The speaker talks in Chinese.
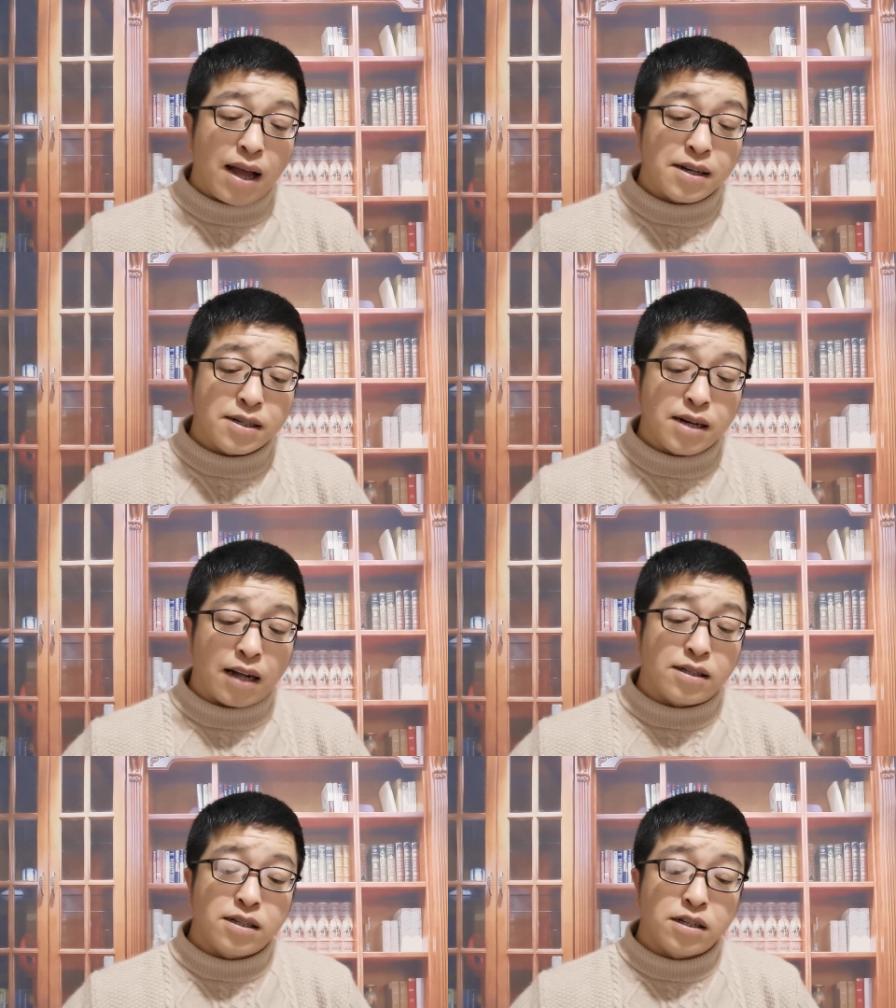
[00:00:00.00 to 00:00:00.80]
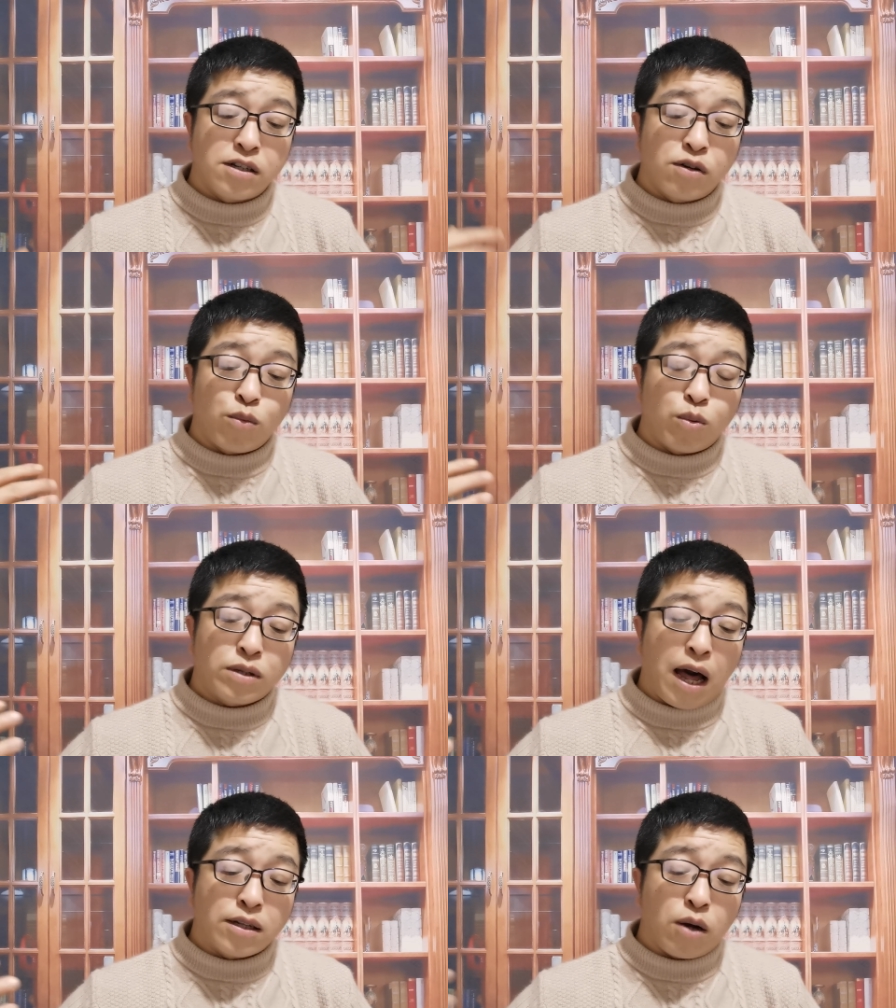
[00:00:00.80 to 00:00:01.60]
但是啊，其实
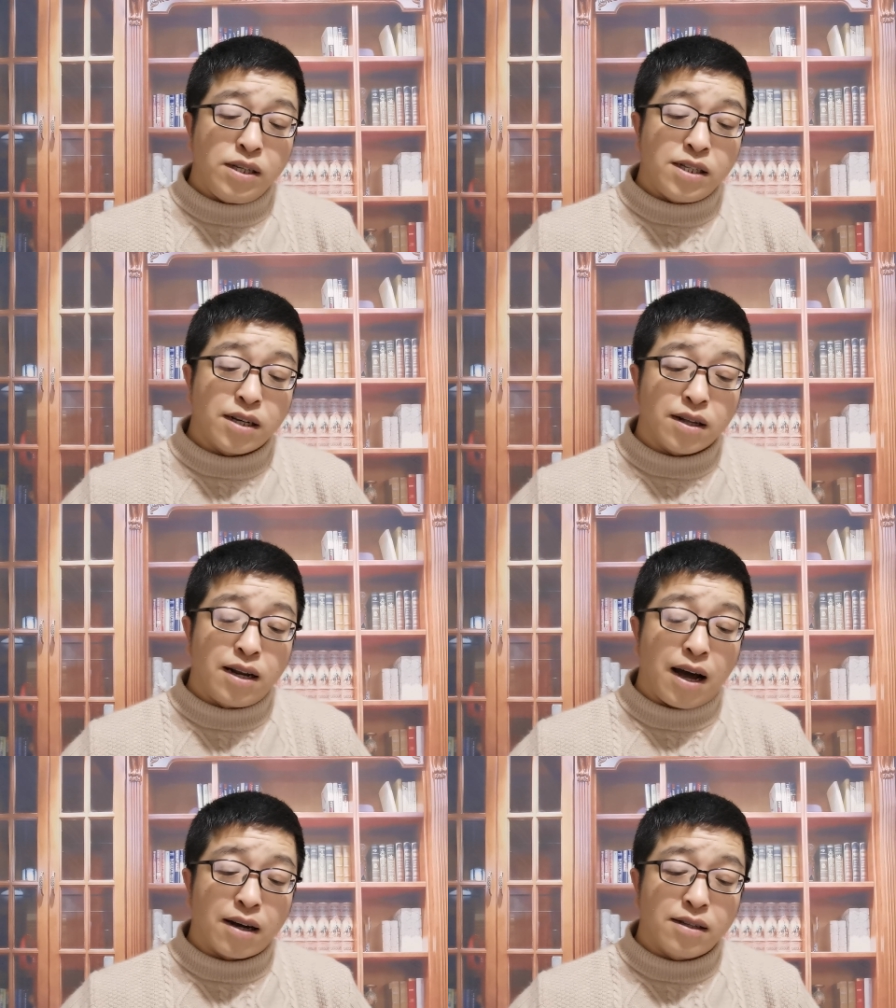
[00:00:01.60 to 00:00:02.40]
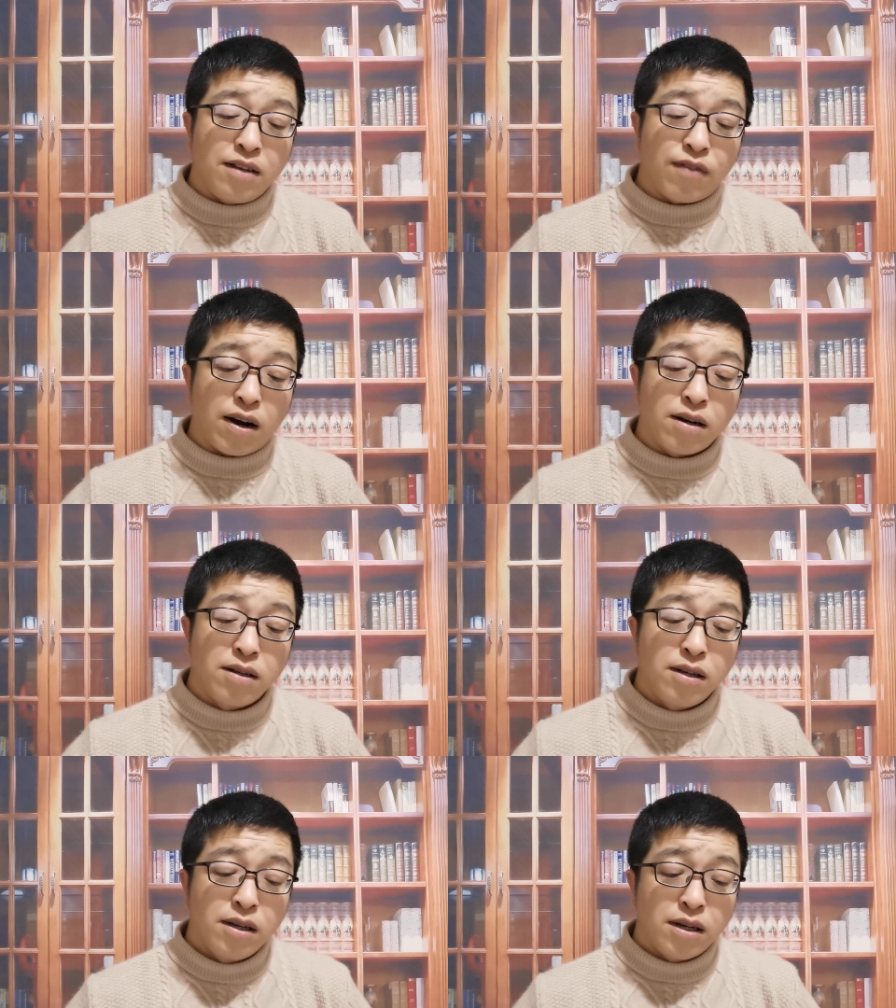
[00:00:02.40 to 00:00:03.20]
谈到疫情的两个地方
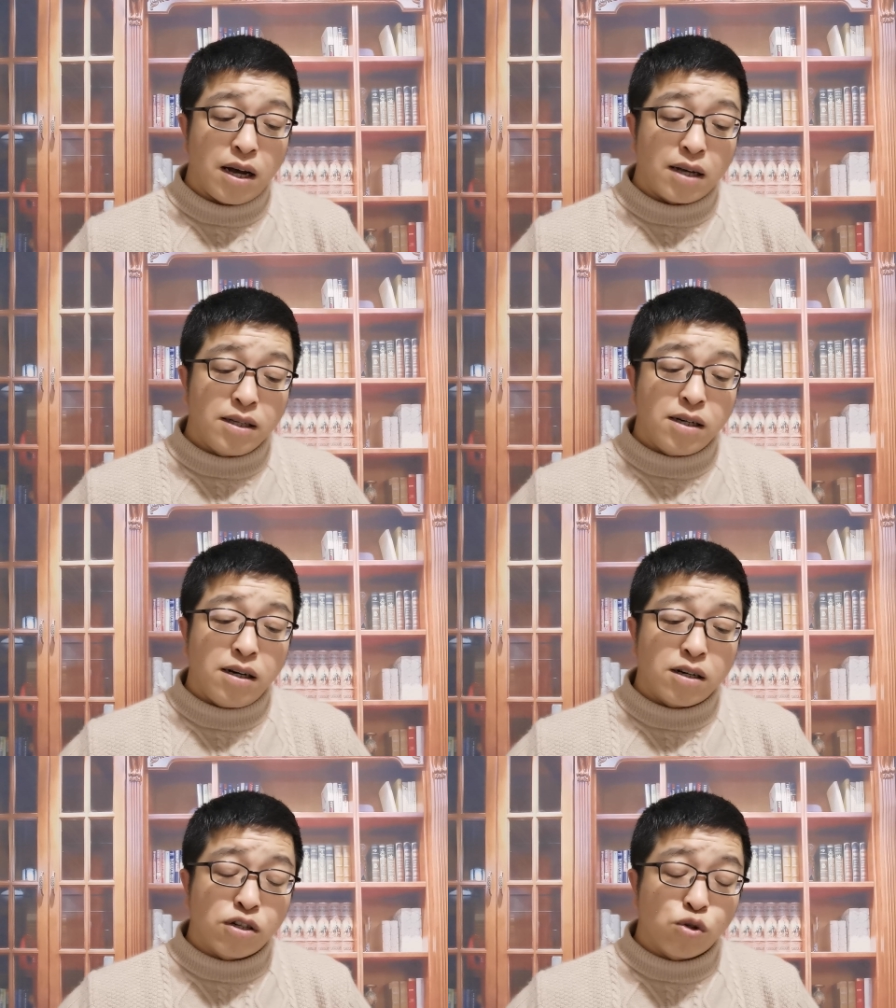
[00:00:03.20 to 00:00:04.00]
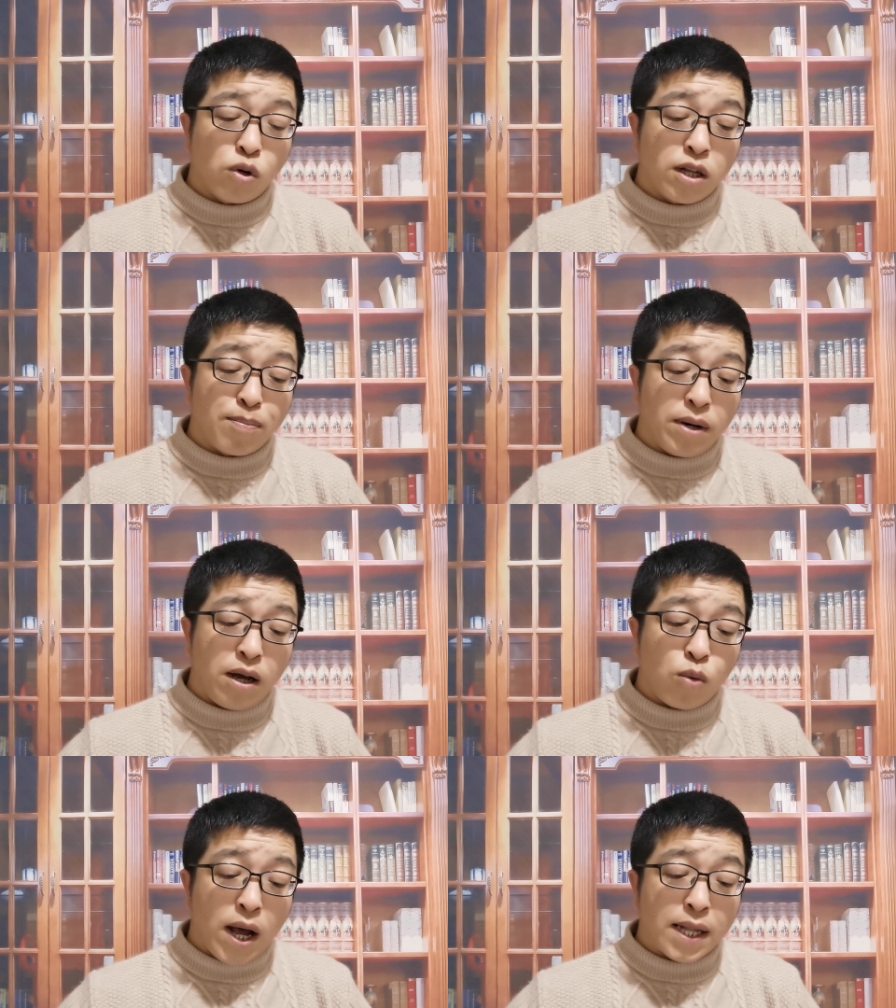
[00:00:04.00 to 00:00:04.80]
啊，一个是说的不
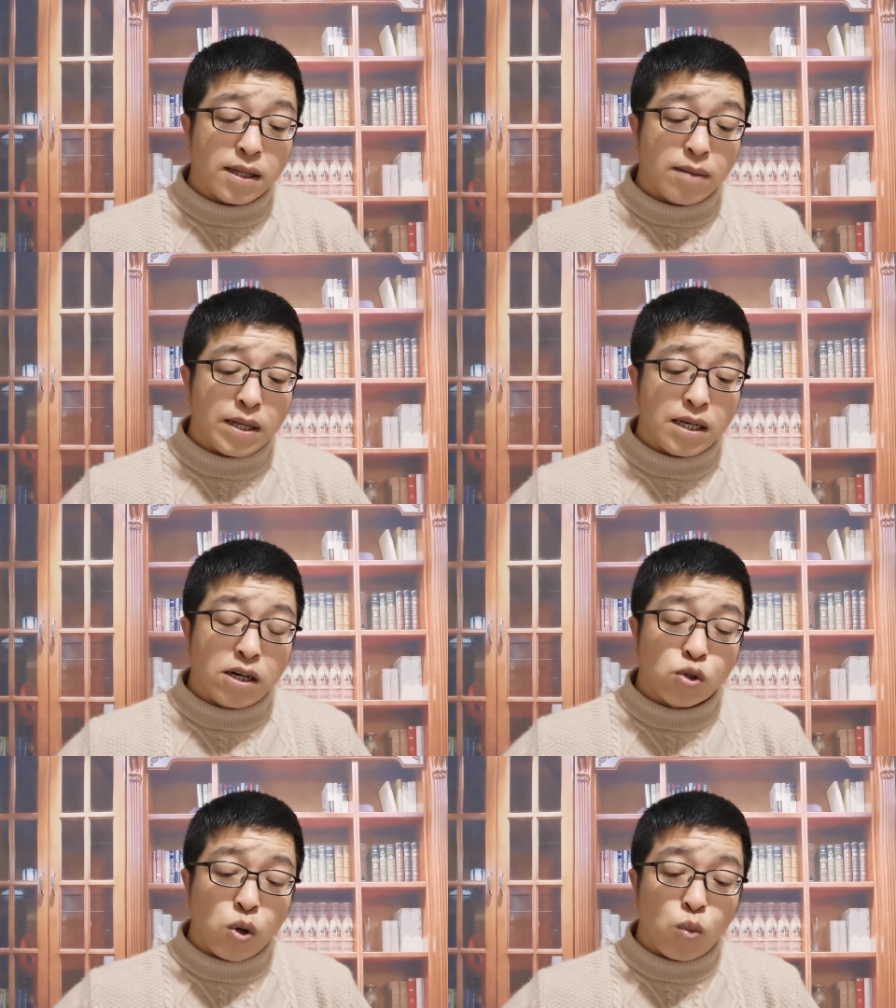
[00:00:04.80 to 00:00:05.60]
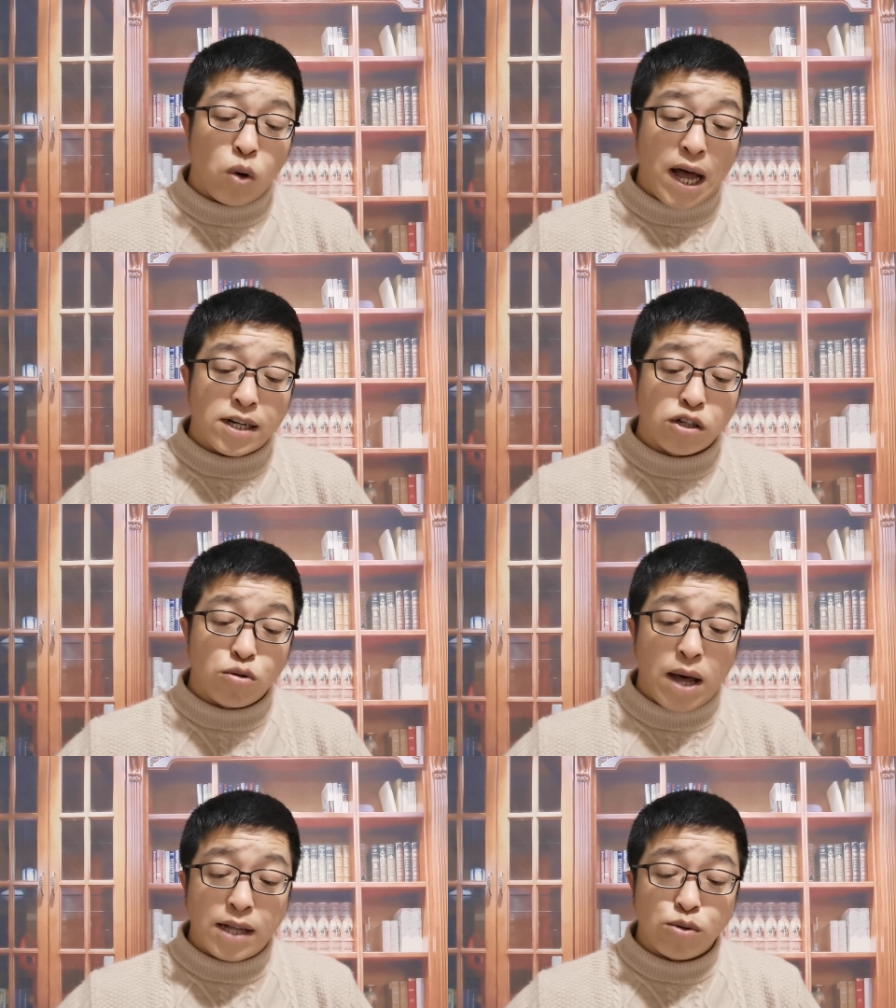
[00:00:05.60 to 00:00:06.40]
乐观，那么一个说武汉是
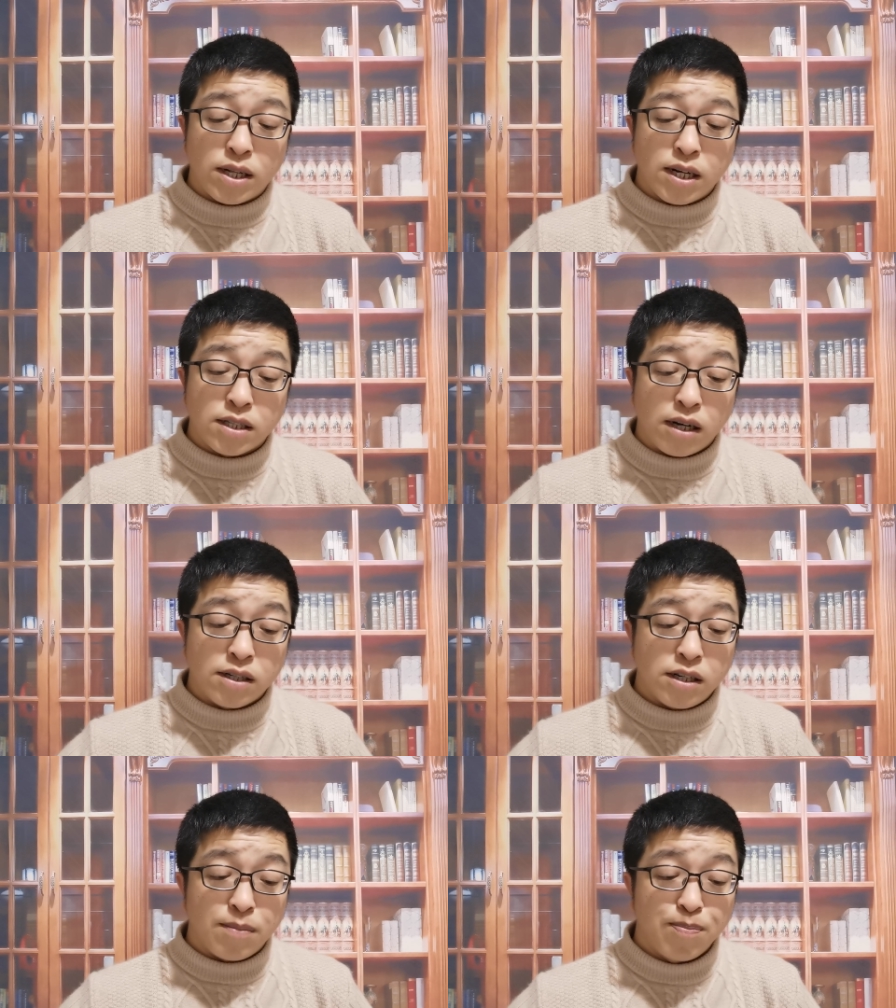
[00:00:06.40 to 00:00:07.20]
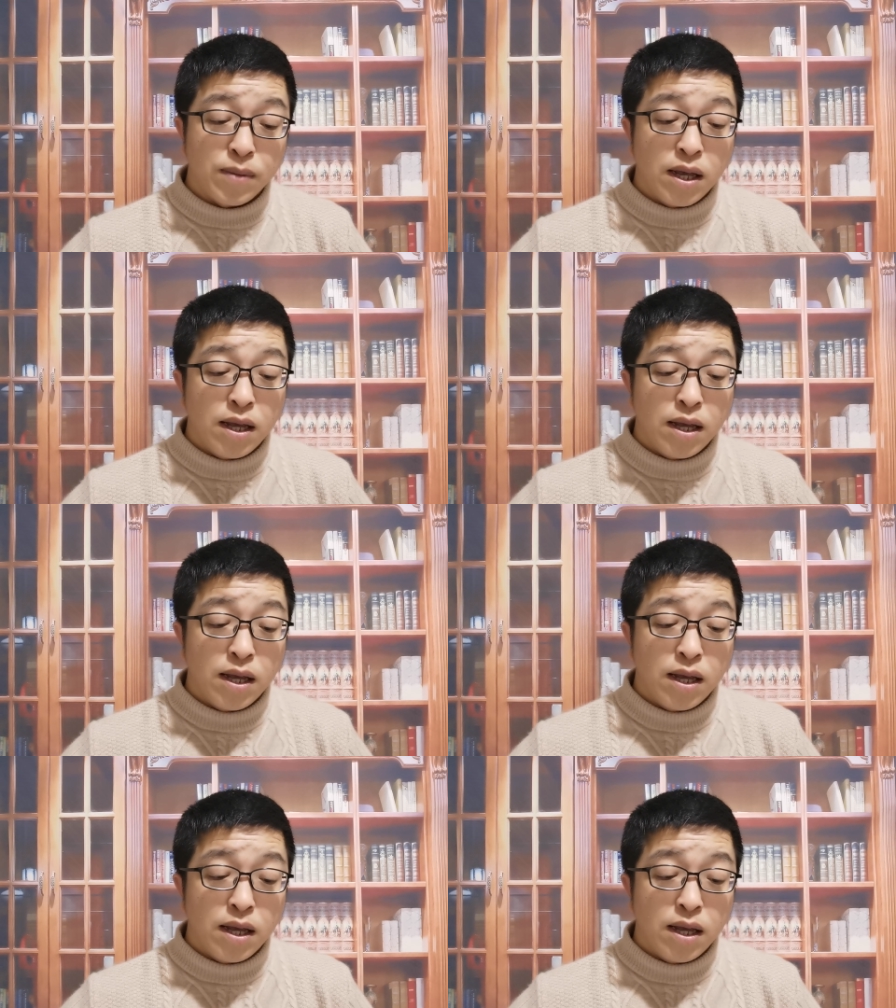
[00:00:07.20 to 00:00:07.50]
最安全的城市，